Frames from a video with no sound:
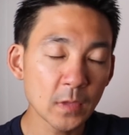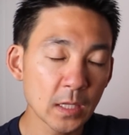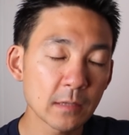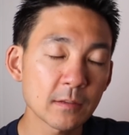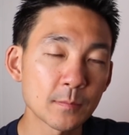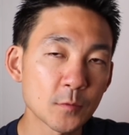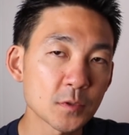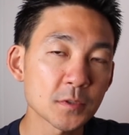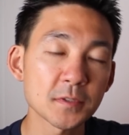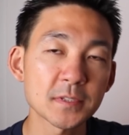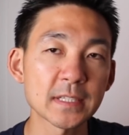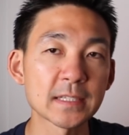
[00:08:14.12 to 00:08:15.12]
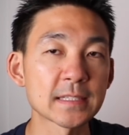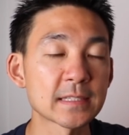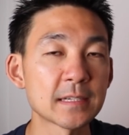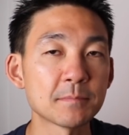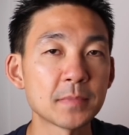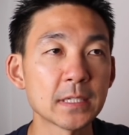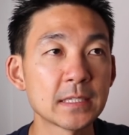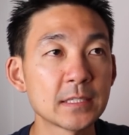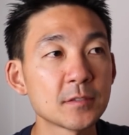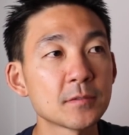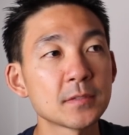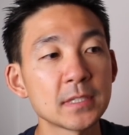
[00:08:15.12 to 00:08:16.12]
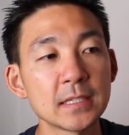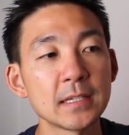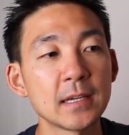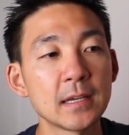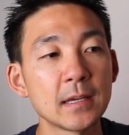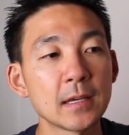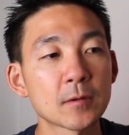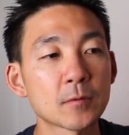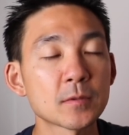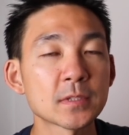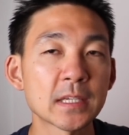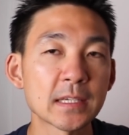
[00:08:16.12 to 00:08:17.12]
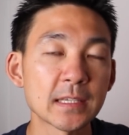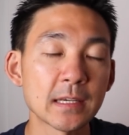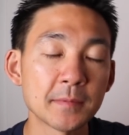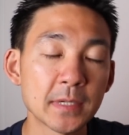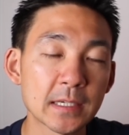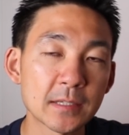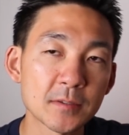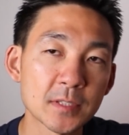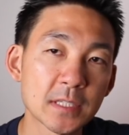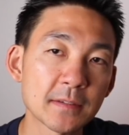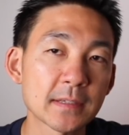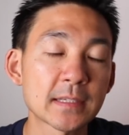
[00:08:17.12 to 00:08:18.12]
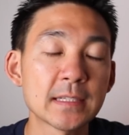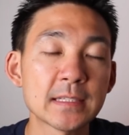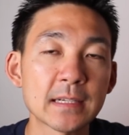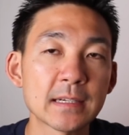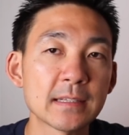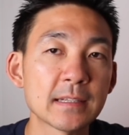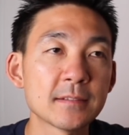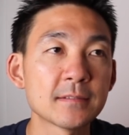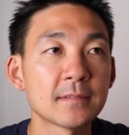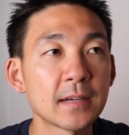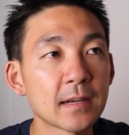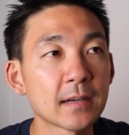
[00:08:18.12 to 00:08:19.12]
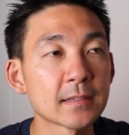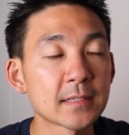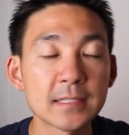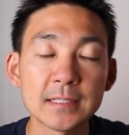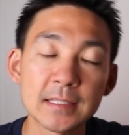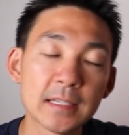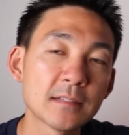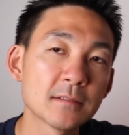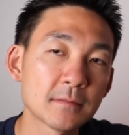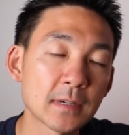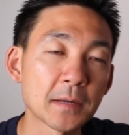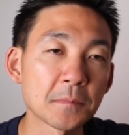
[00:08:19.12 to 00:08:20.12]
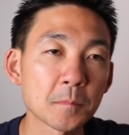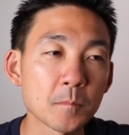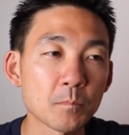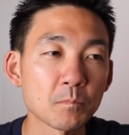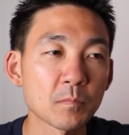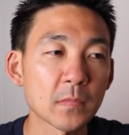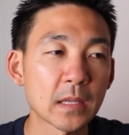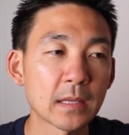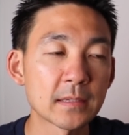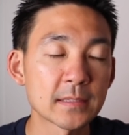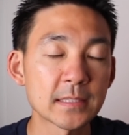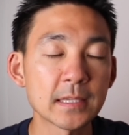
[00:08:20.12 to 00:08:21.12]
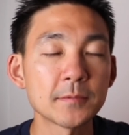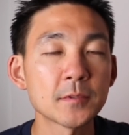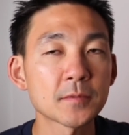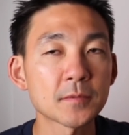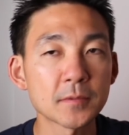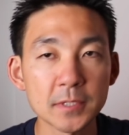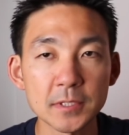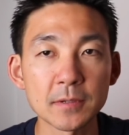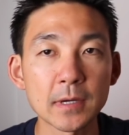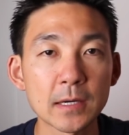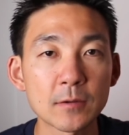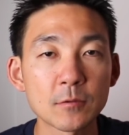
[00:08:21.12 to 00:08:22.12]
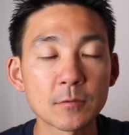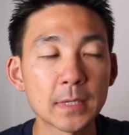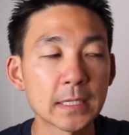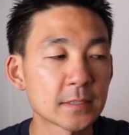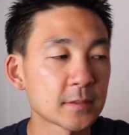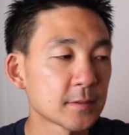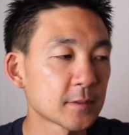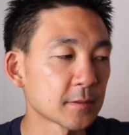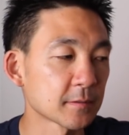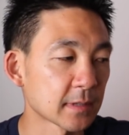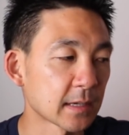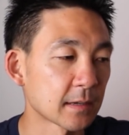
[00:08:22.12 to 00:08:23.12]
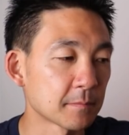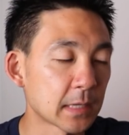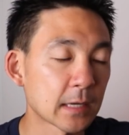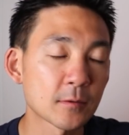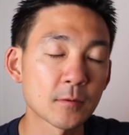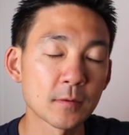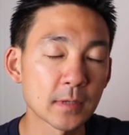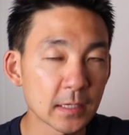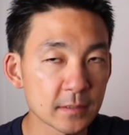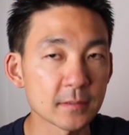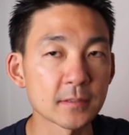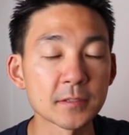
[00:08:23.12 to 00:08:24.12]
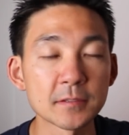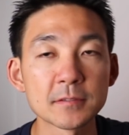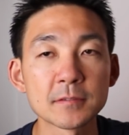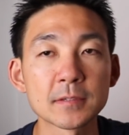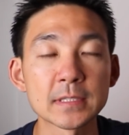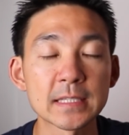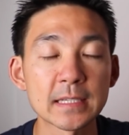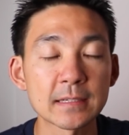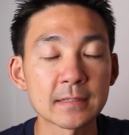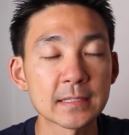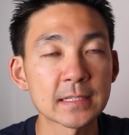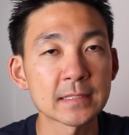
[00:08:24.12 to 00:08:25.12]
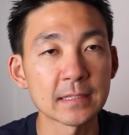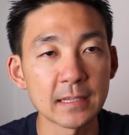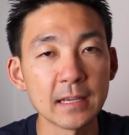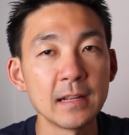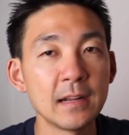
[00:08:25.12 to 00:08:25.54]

あとはもう一つはですね、やっぱり非常にここ最近アメリカとしては気にしているのは、ステーブルコインの発行枚数っていうのが、発行額っていうのが正確ですかね。